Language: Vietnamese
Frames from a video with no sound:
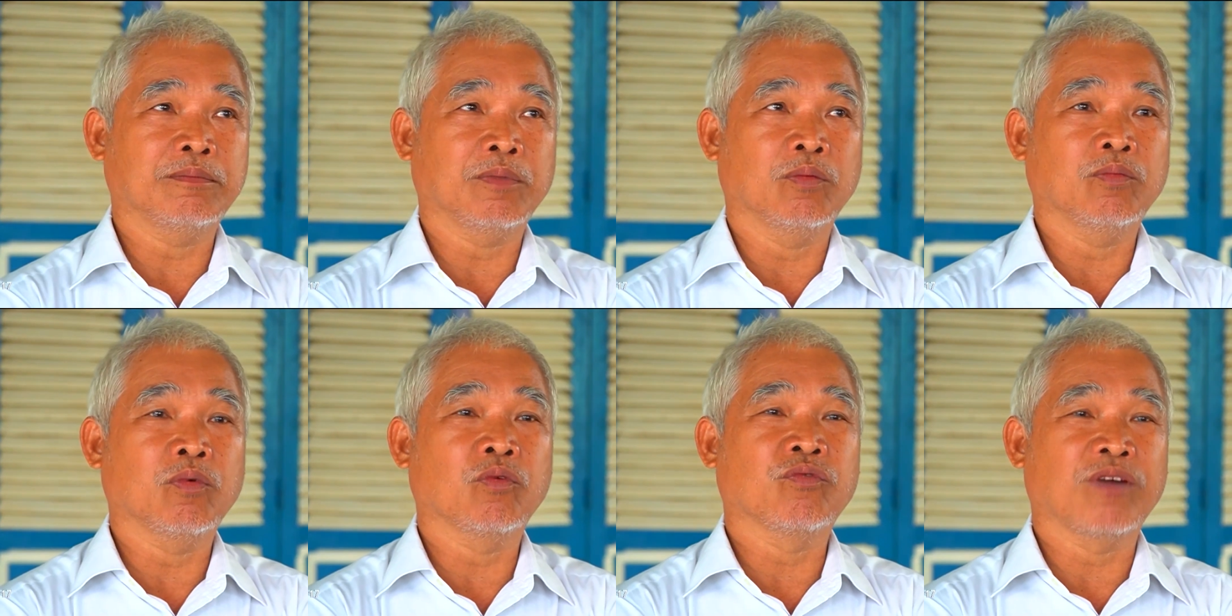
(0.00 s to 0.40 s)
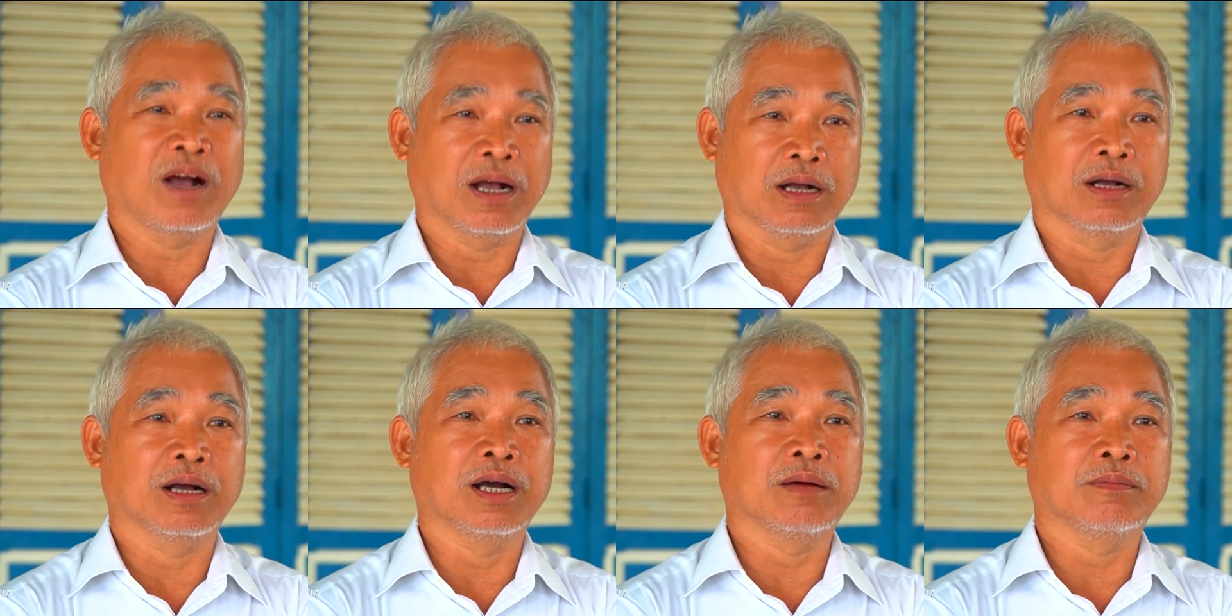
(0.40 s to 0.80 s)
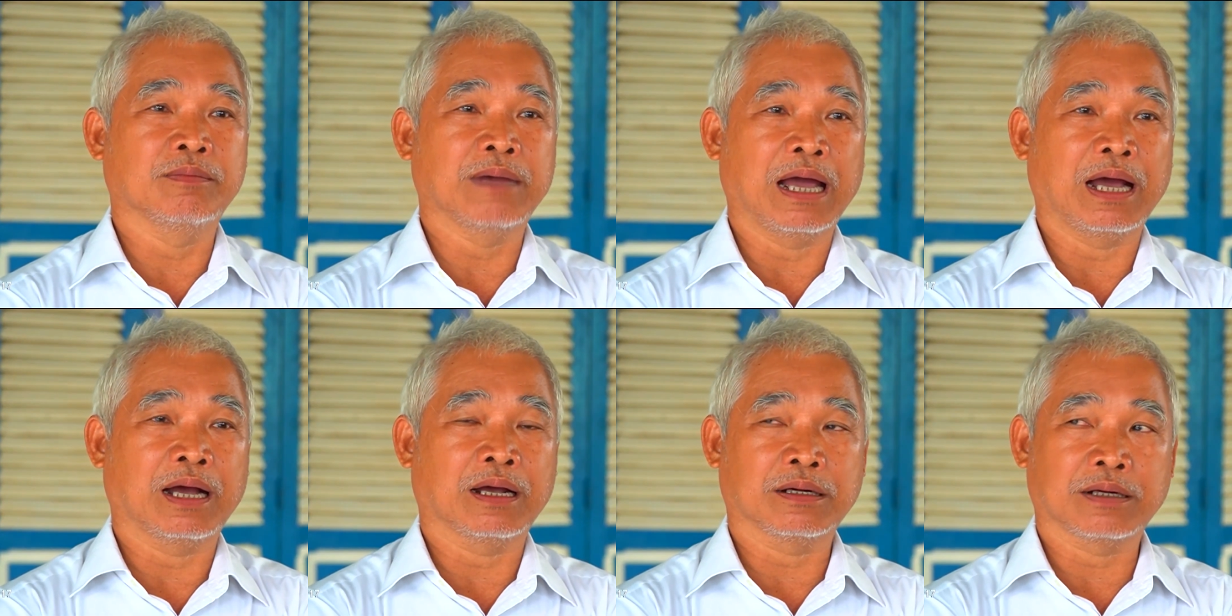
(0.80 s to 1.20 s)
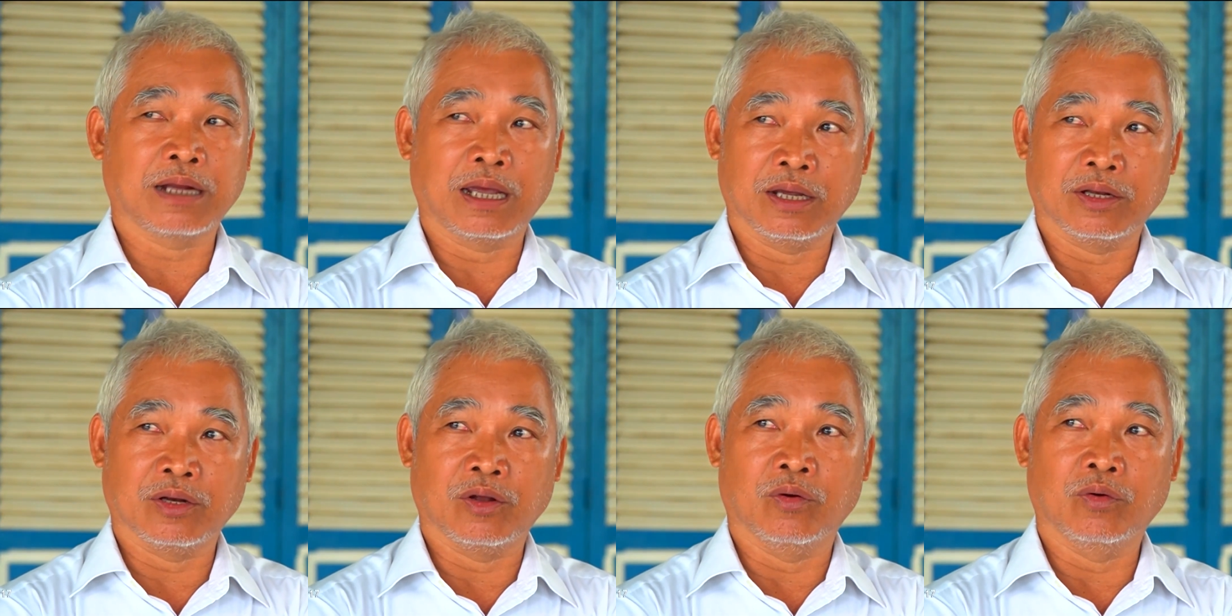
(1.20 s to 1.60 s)
Mỗi một phần cơm ăn
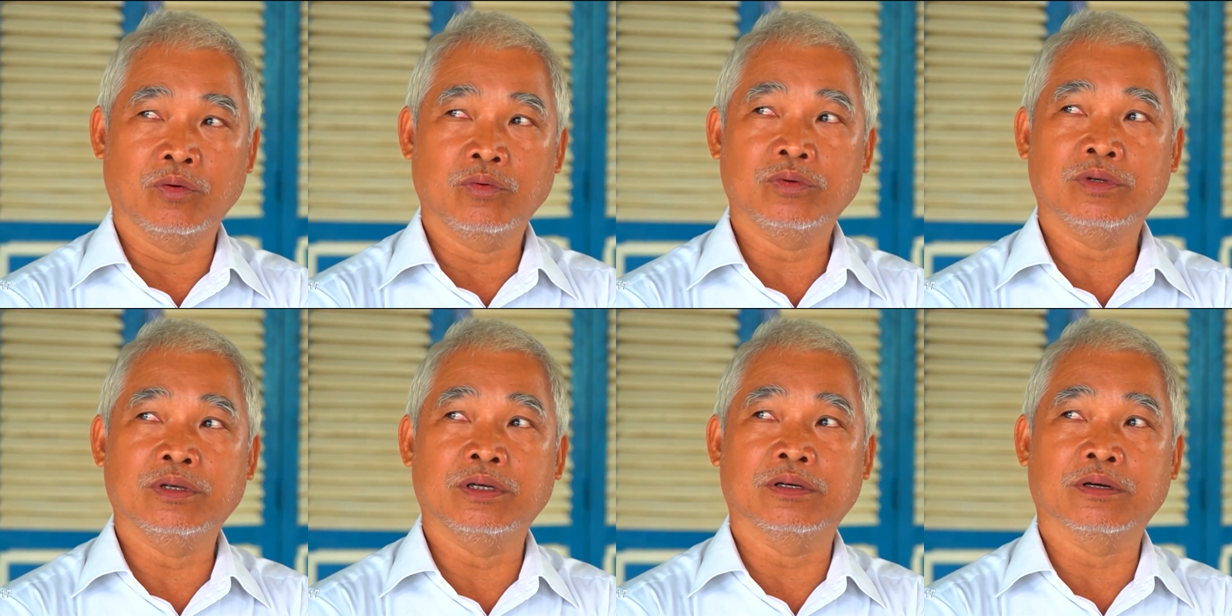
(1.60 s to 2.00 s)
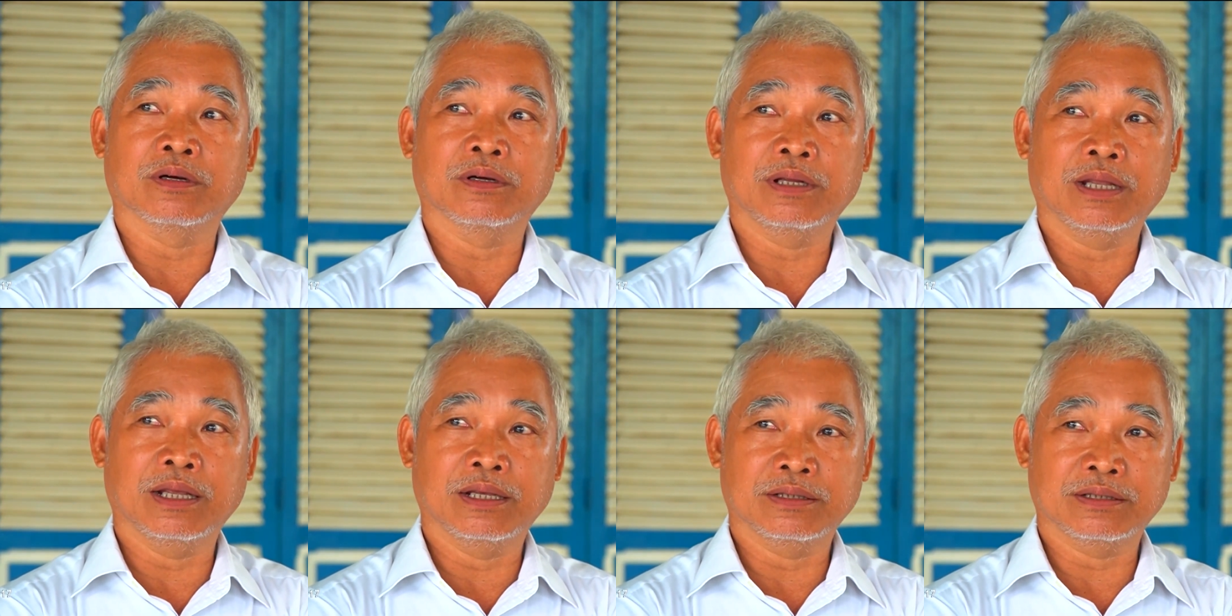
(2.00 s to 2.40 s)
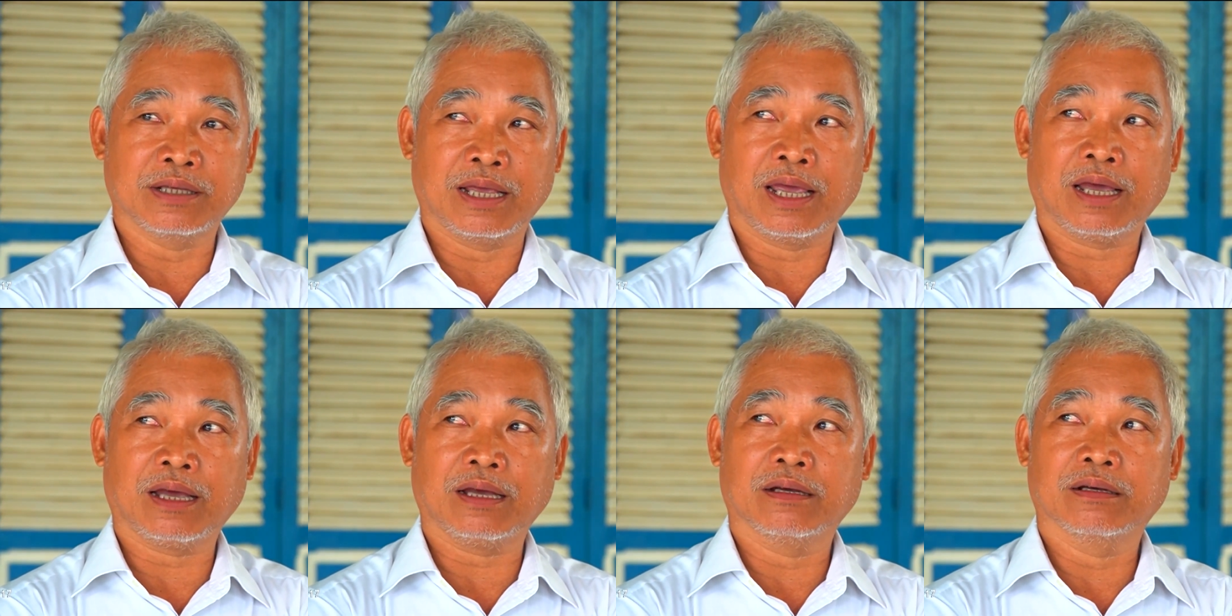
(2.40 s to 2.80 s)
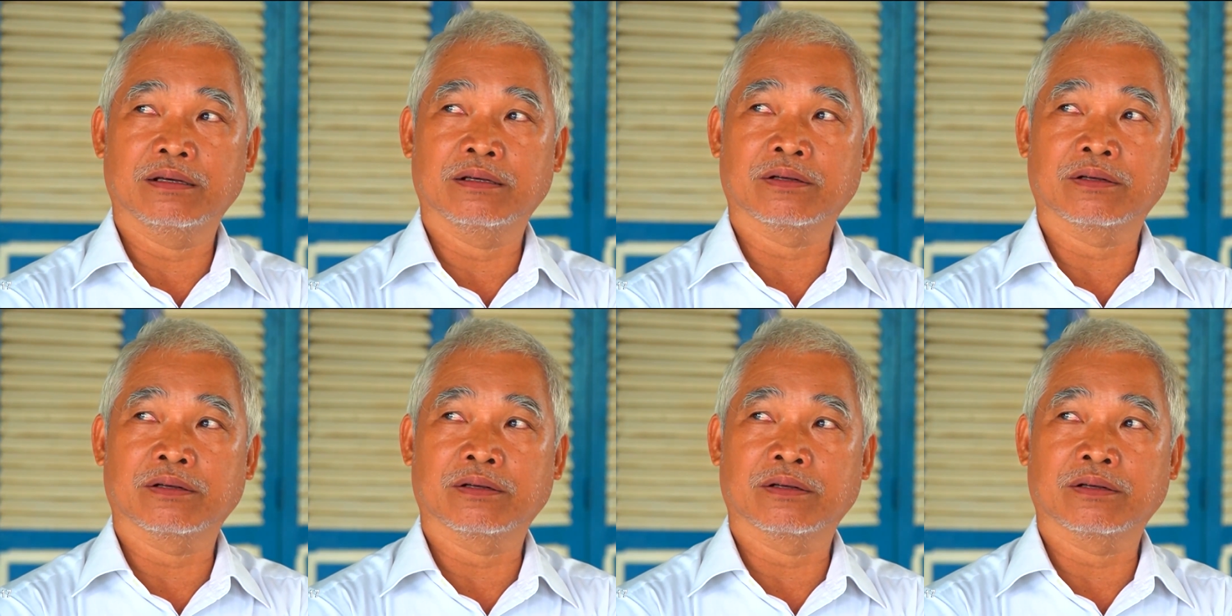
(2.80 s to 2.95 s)
đầy đủ, vừa có lê xét,